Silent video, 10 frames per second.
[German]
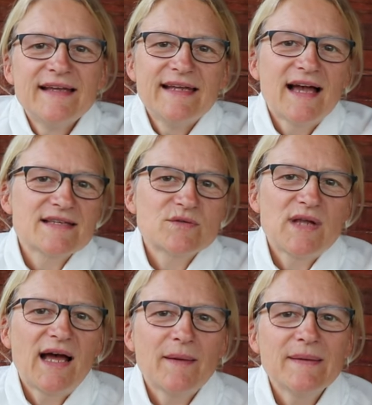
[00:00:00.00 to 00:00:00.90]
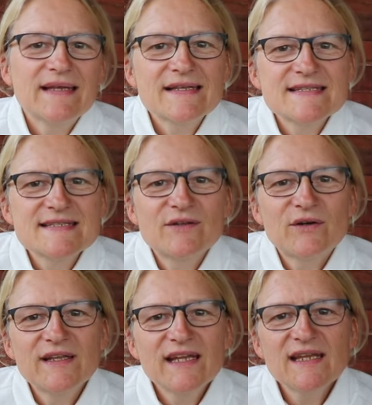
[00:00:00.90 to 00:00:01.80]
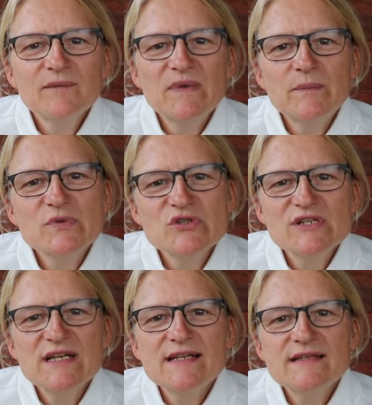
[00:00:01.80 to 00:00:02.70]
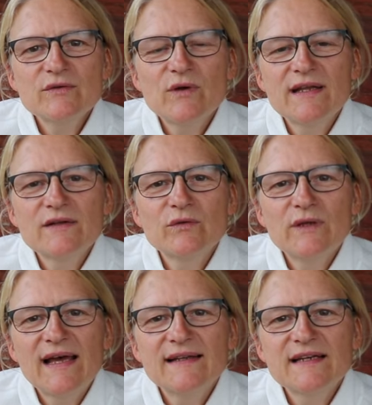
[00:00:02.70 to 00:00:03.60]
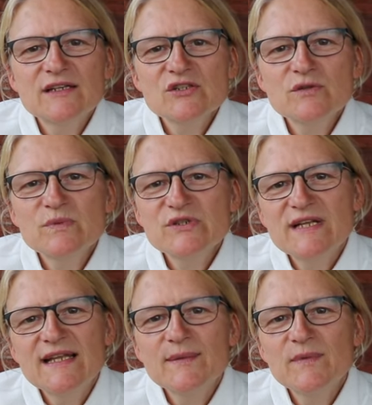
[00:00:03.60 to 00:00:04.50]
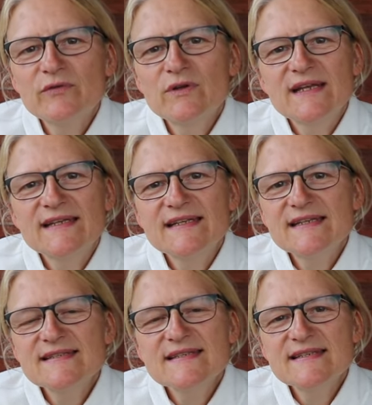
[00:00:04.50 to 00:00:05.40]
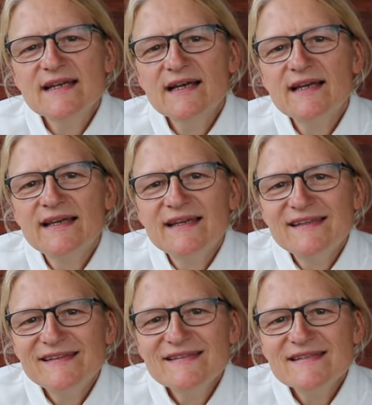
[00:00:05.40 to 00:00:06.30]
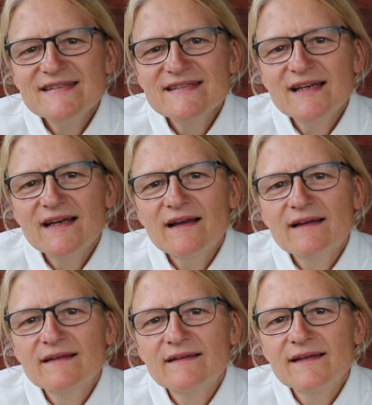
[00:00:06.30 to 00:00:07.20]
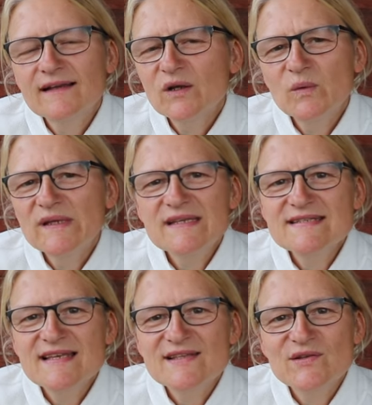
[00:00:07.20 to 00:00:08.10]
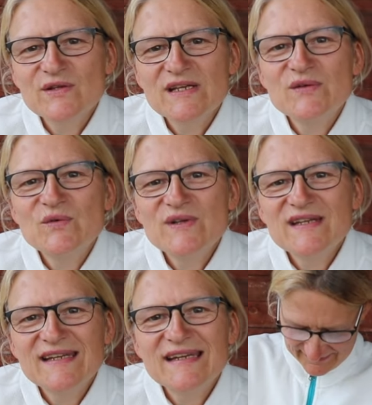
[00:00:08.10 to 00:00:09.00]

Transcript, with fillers: Ja, Solar habe ich jetzt noch nicht mitbestellt. So eine Solartasche bestelle ich mir vielleicht nächstes Jahr. Dieses Jahr glaube ich, ist das noch nicht nötig.